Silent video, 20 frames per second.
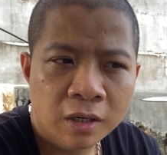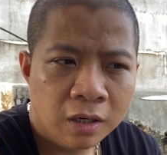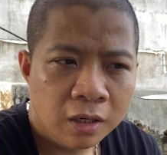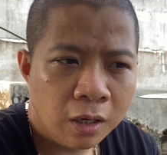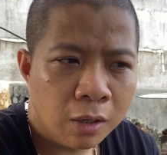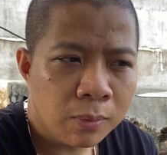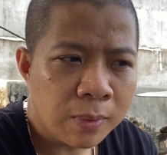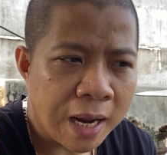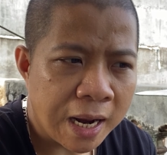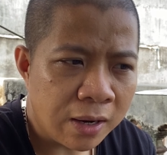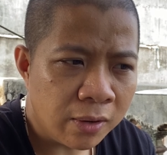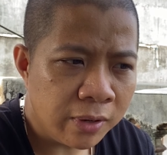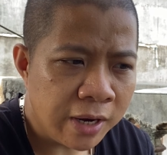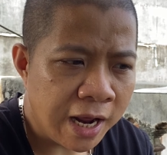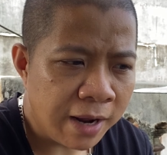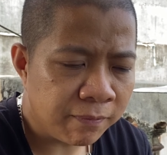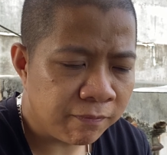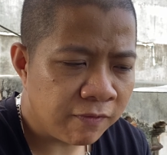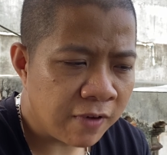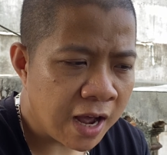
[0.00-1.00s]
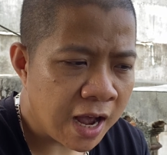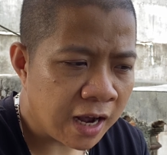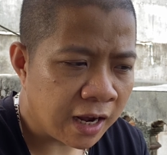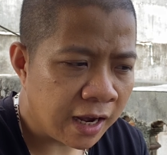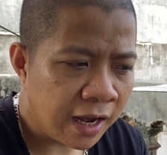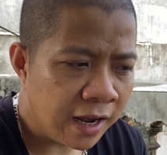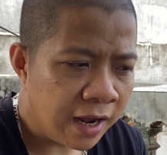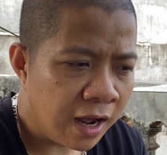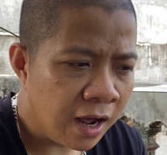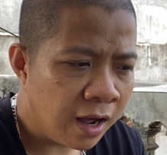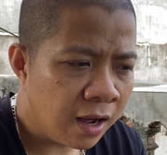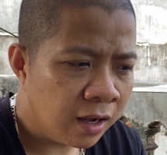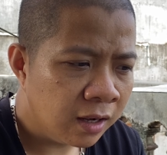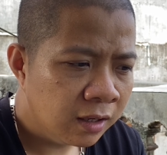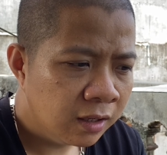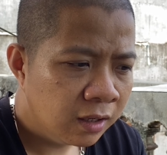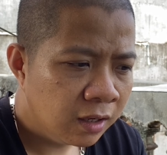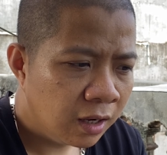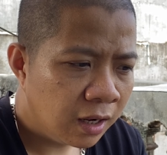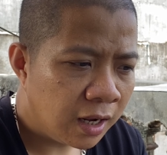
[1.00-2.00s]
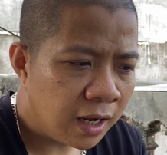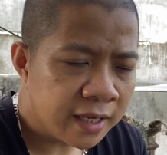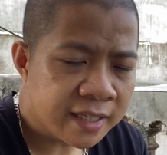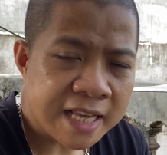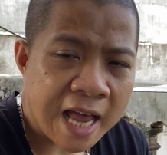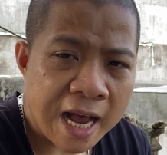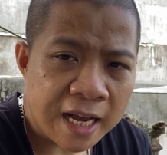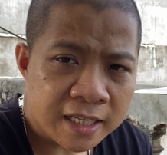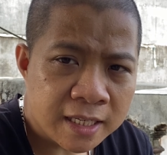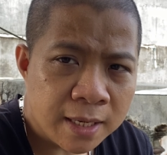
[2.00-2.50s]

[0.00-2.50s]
lông lá nó đẹp và cái à, à dáng